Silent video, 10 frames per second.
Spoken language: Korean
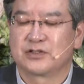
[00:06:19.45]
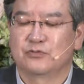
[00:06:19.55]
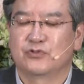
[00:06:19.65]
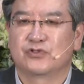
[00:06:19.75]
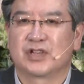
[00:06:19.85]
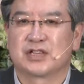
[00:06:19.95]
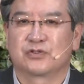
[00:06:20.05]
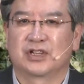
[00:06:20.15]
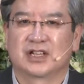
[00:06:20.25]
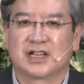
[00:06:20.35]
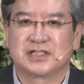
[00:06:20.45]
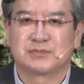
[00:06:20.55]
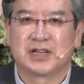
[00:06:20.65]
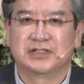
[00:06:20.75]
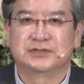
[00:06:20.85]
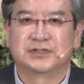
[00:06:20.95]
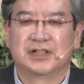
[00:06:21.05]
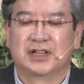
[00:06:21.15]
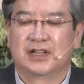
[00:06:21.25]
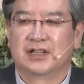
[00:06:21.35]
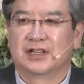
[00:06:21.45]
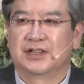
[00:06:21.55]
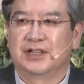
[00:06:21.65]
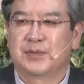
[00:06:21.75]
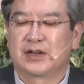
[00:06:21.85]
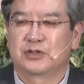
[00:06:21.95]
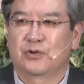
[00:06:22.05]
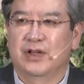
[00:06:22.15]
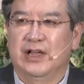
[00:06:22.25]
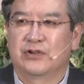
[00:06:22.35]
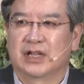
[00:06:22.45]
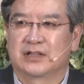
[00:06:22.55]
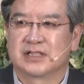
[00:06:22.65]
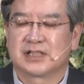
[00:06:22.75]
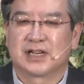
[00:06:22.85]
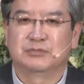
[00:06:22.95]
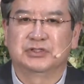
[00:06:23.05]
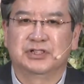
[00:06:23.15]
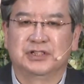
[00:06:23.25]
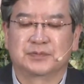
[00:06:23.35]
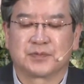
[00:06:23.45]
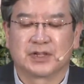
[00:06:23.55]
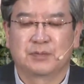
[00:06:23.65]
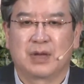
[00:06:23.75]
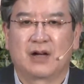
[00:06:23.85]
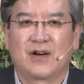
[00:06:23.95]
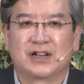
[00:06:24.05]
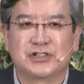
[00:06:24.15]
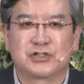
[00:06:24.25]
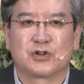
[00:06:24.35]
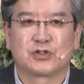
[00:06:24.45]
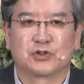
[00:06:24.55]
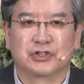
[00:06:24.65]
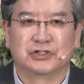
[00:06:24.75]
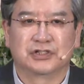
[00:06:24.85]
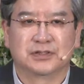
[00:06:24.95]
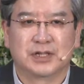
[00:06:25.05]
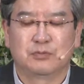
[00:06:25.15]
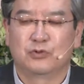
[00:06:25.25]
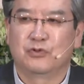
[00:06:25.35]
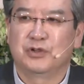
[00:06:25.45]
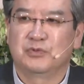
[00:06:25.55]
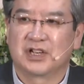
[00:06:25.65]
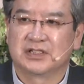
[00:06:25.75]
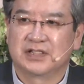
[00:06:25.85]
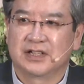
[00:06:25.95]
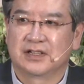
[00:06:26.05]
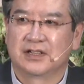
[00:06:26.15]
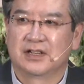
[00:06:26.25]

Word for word: 좀 우스갯소리긴 하지만은 이 말을 또 애용했던 사람들이 이 방황하는 청소년들, 이 부모님들한테